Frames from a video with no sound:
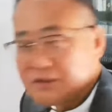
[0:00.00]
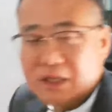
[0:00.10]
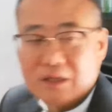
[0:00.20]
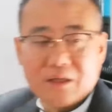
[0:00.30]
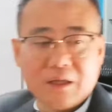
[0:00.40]
이제
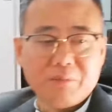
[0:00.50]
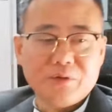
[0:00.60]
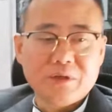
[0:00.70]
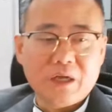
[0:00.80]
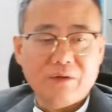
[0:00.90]
이게
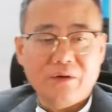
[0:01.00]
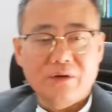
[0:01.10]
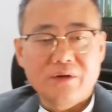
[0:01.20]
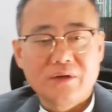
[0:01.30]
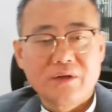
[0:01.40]
보니까요,
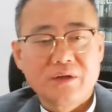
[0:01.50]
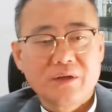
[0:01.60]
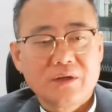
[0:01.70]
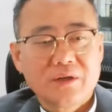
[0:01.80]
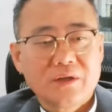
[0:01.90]

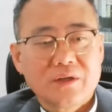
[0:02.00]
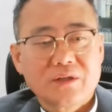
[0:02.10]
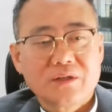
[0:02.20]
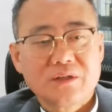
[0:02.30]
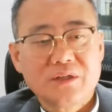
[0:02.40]

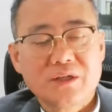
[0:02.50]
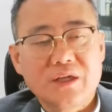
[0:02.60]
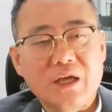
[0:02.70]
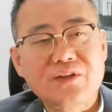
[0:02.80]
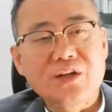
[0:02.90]
이
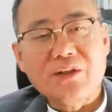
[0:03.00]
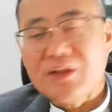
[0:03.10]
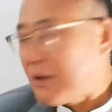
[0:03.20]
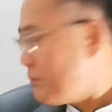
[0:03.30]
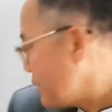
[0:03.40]
에스라
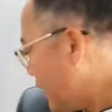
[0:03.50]
사람